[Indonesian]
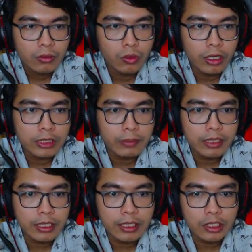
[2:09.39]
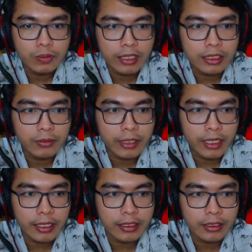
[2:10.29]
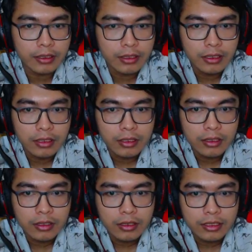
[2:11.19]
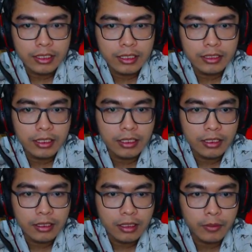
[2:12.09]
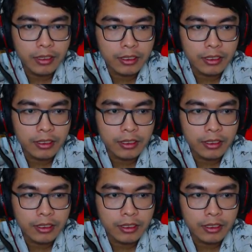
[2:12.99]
Mungkin sepertinya kita harus mancing mereka nih. Sini sini, come